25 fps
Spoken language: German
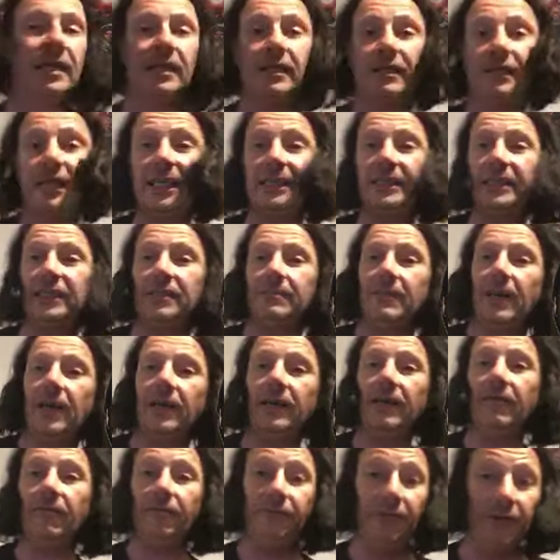Das ist
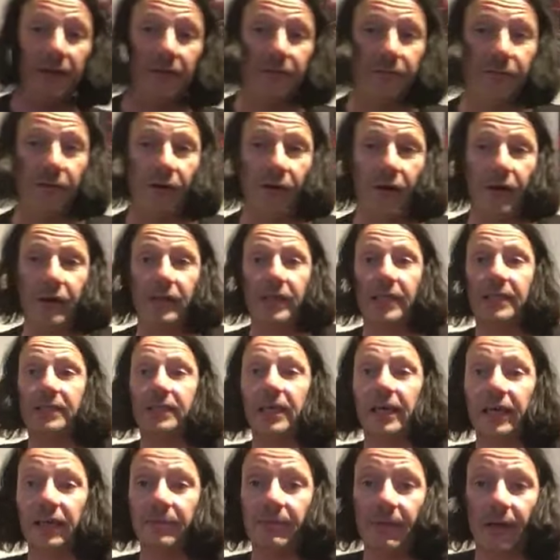meine Empfehlung für euch. Dann
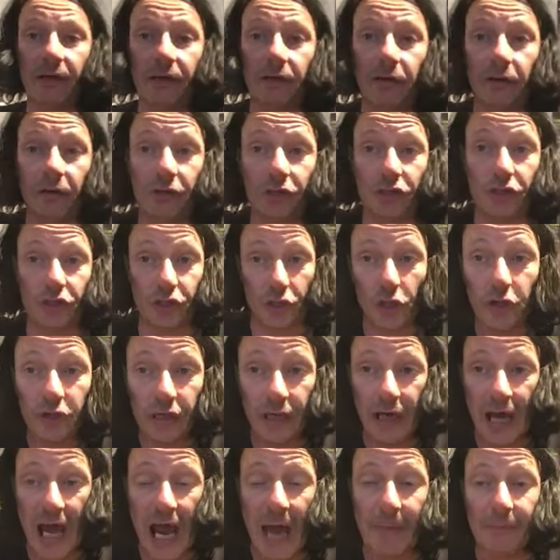sage ich mal noch einen
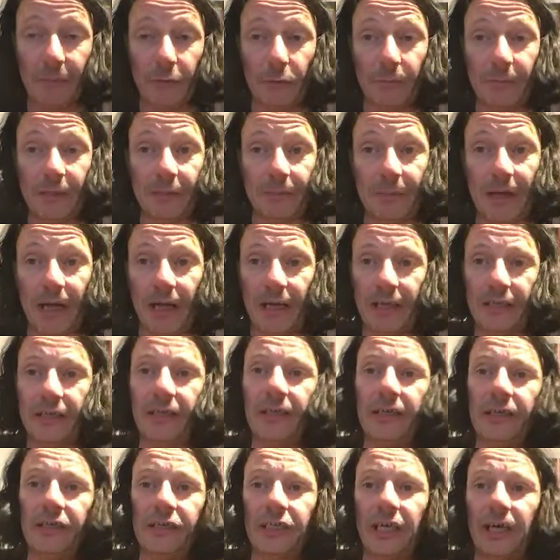schönen Abend und bis bald.
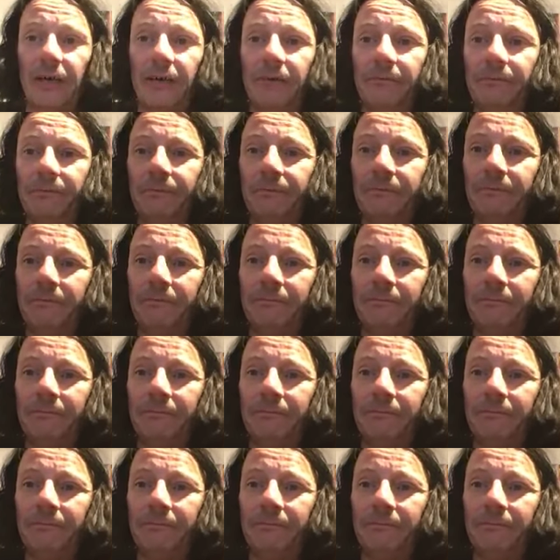Ciao.